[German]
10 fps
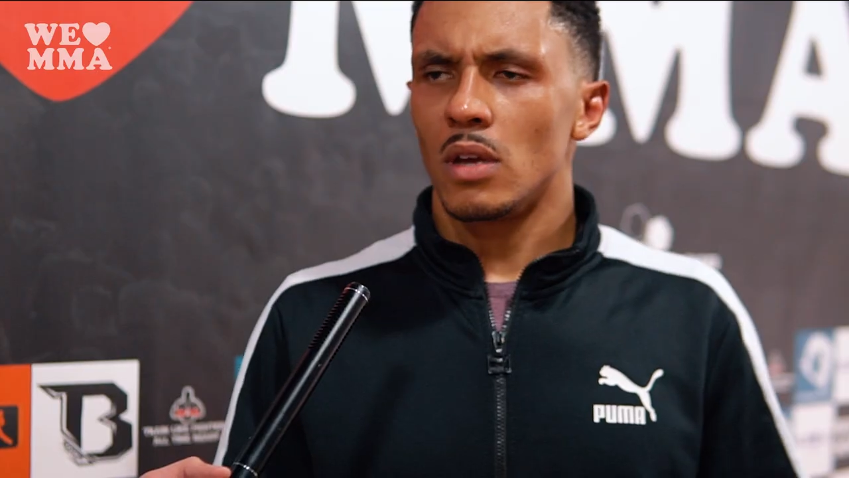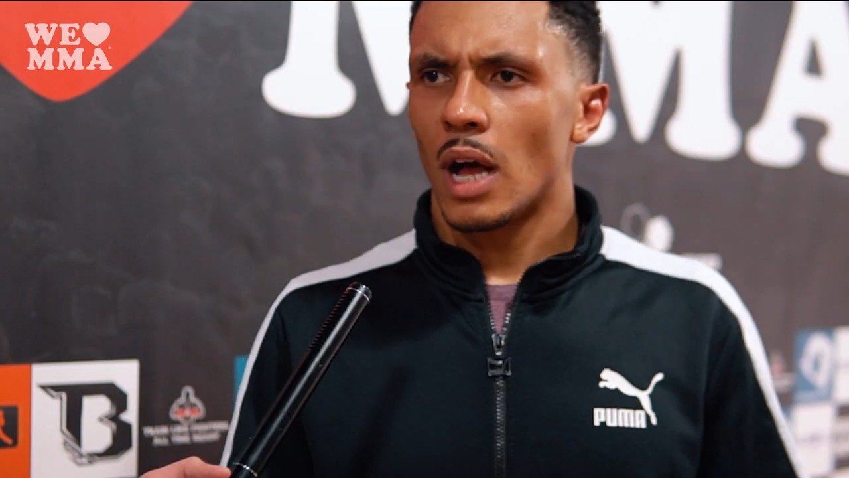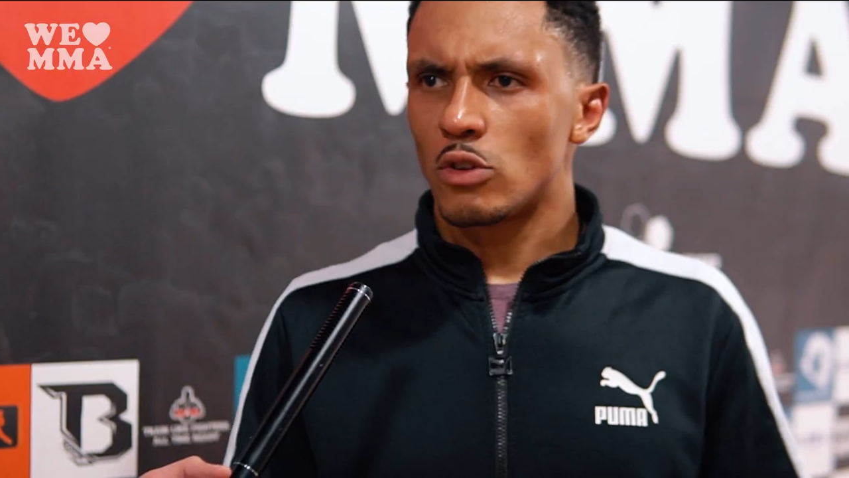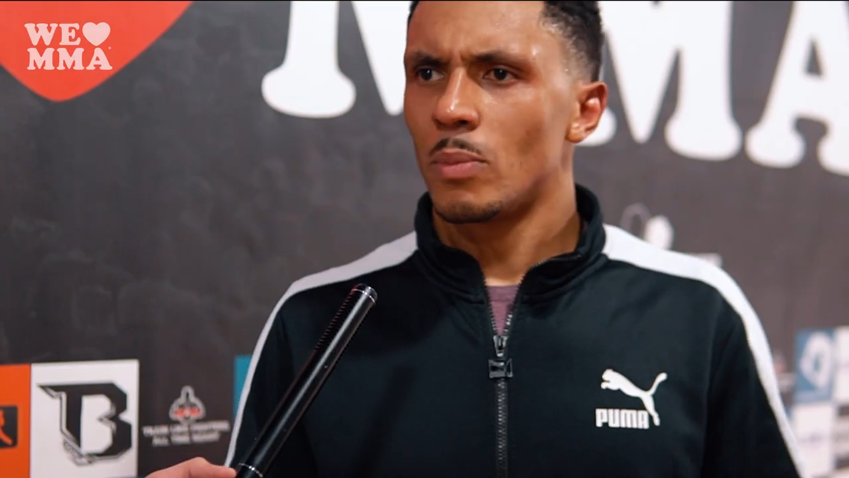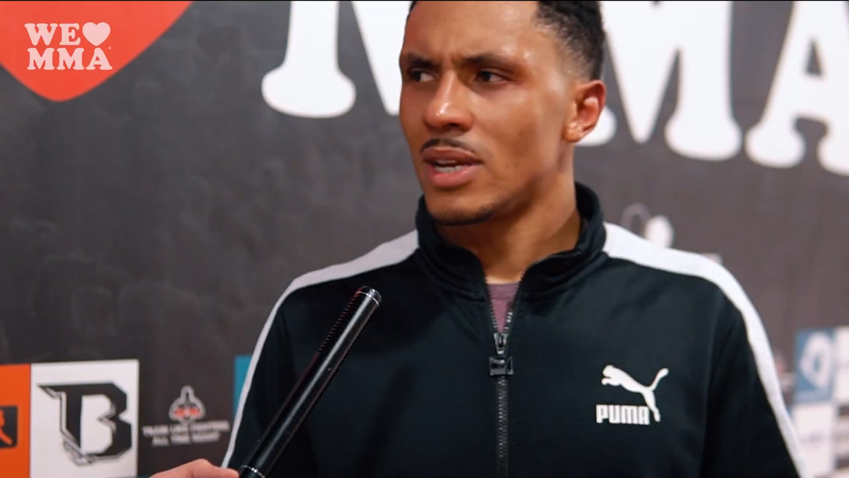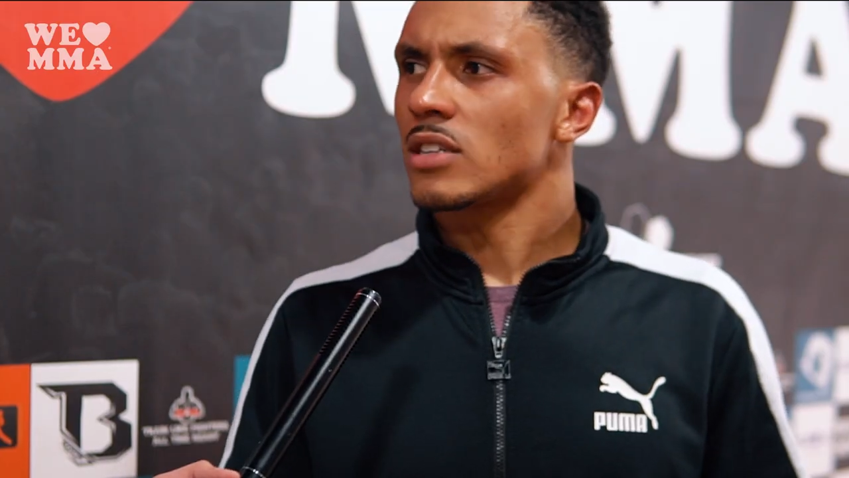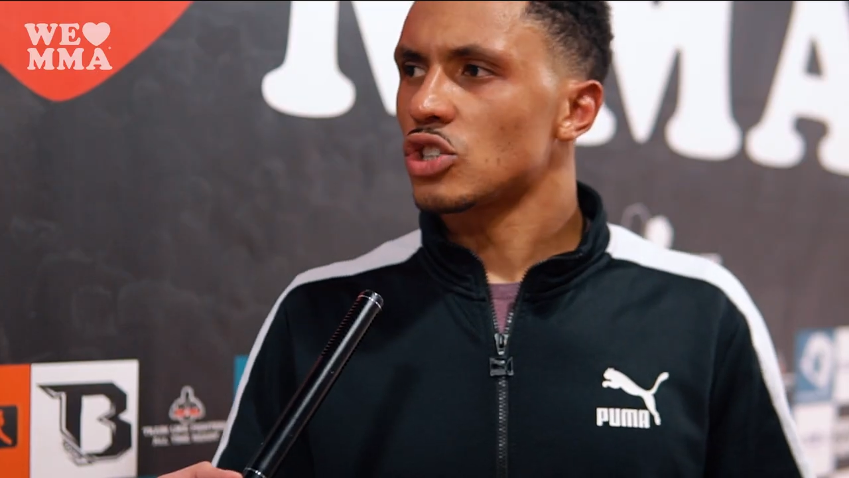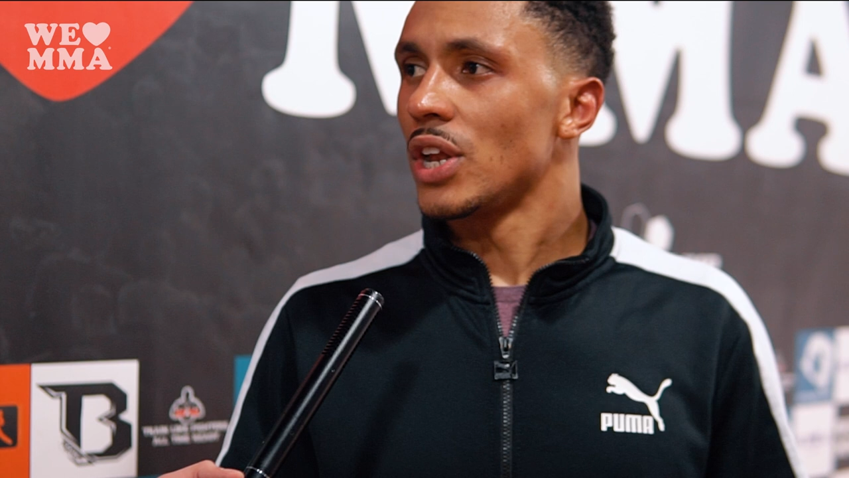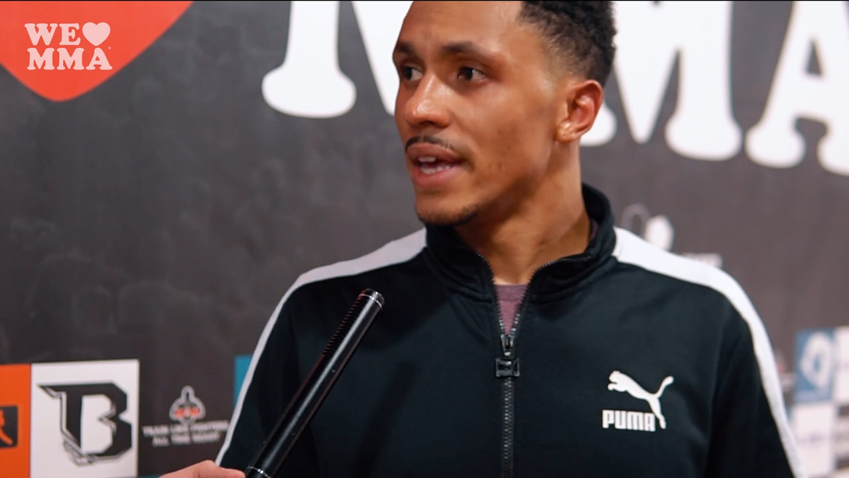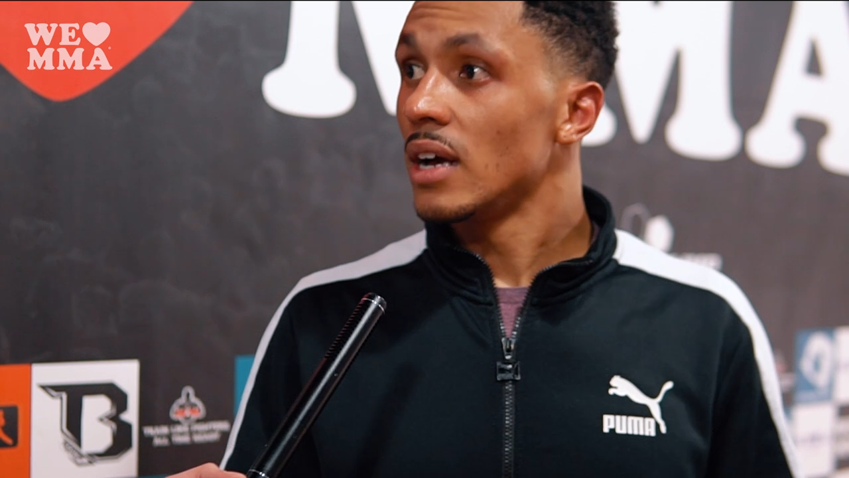äh, dominante
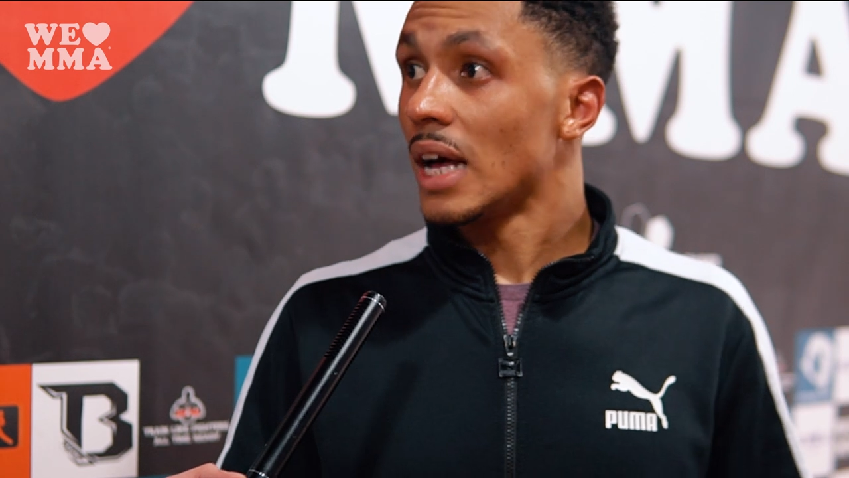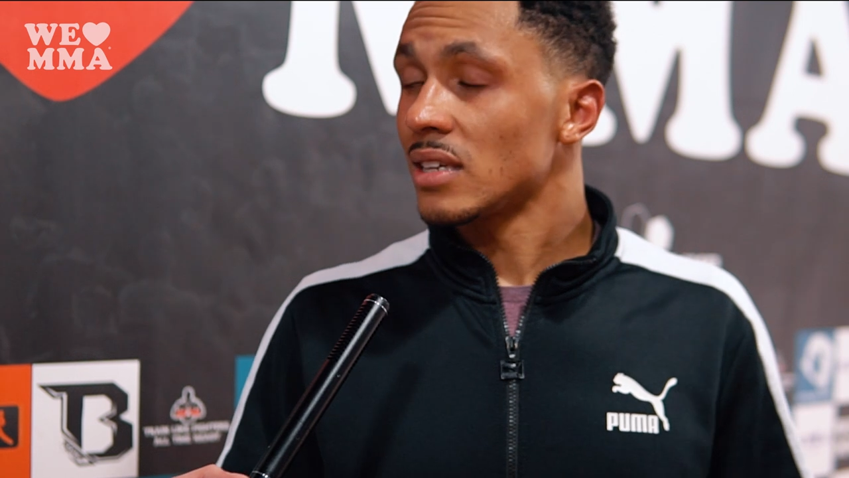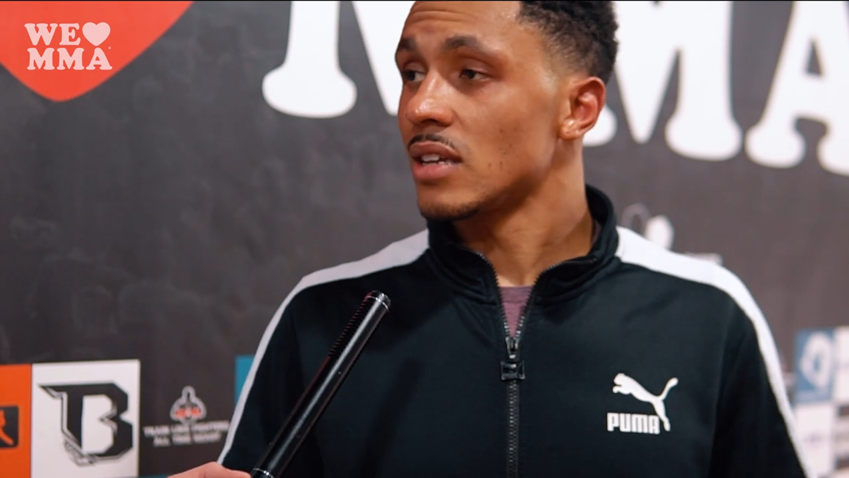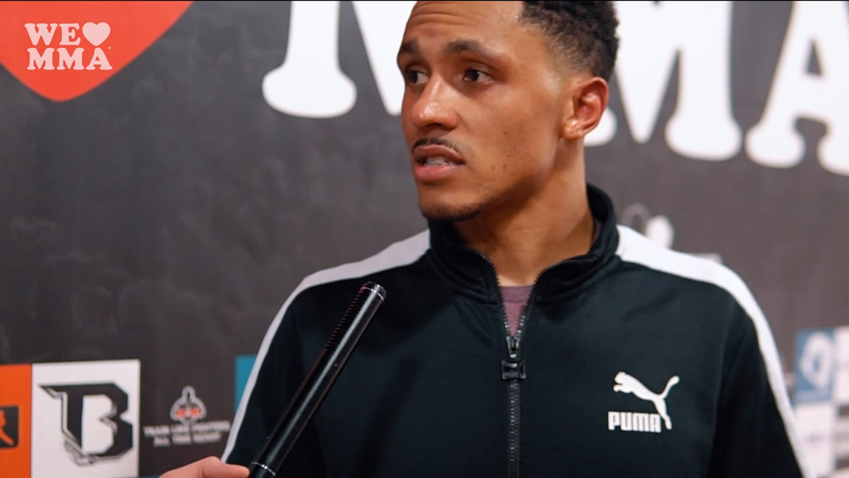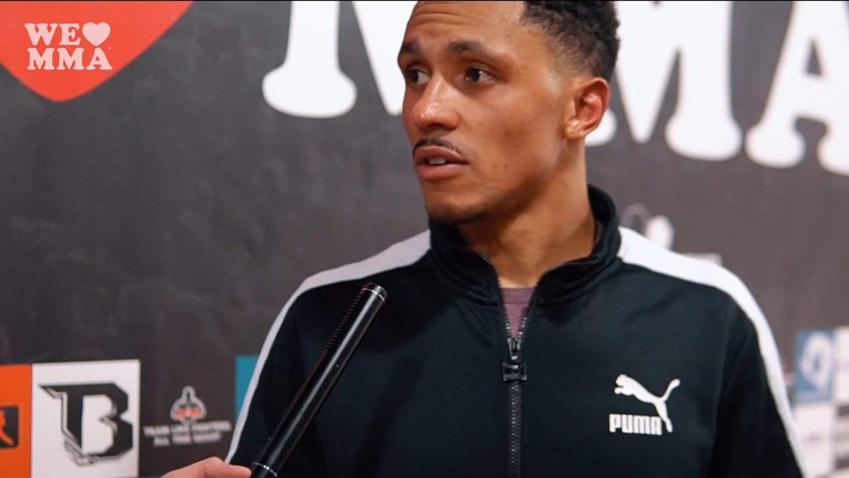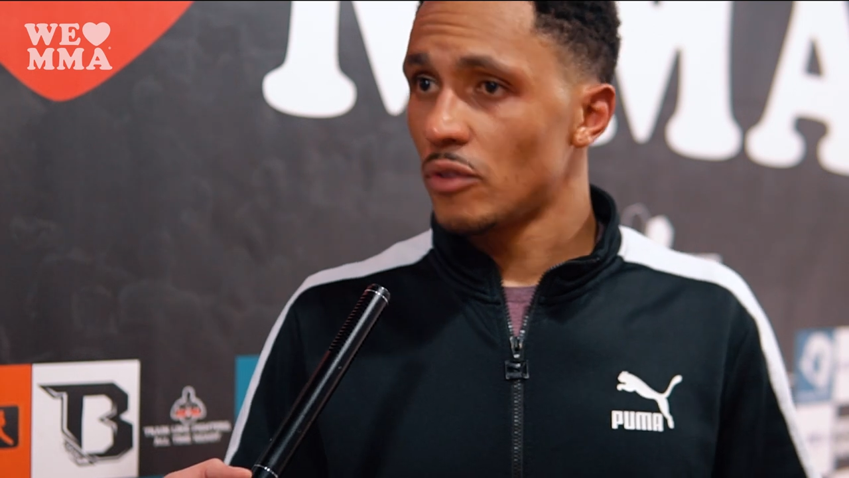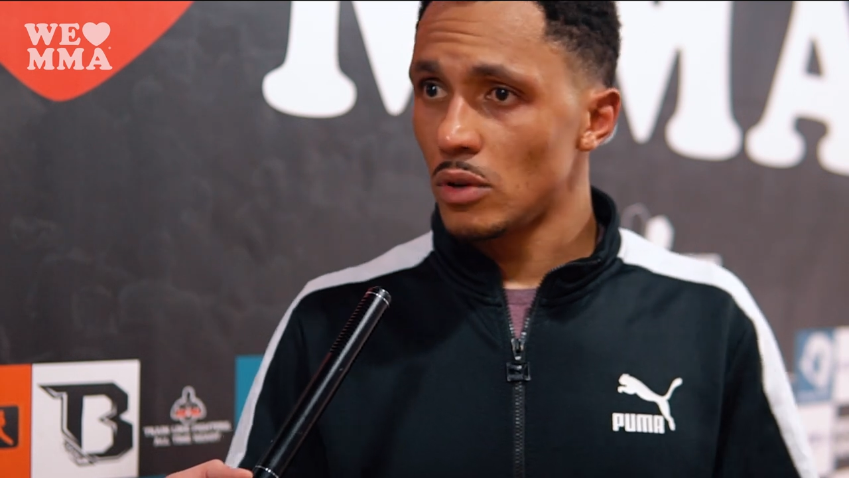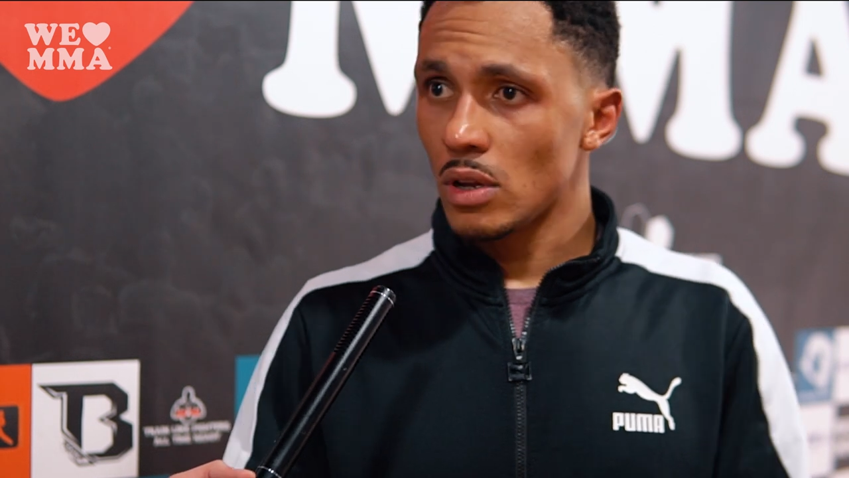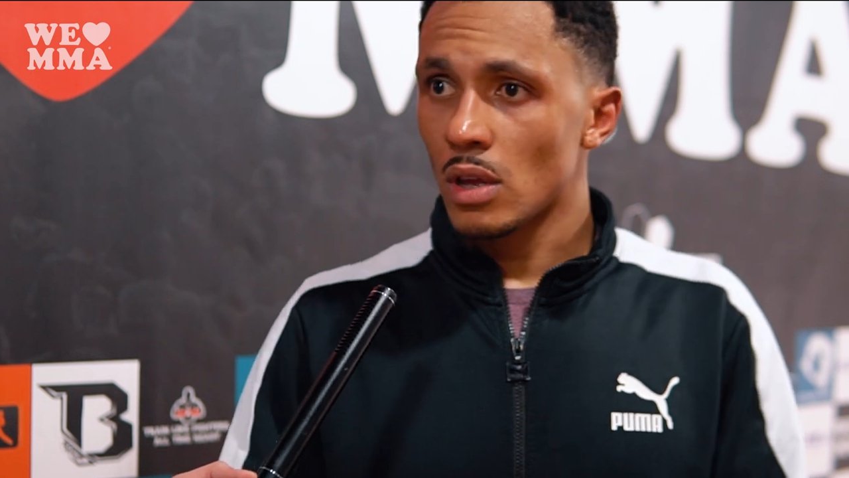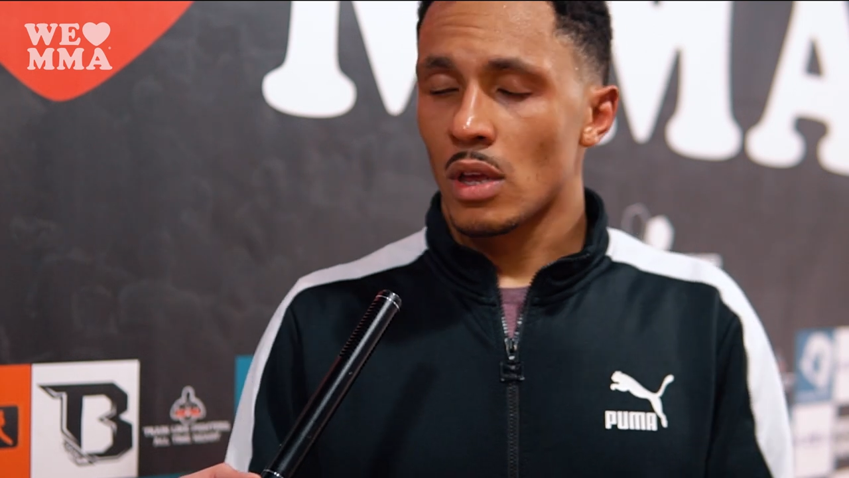Schläge, hatte ich das Gefühl.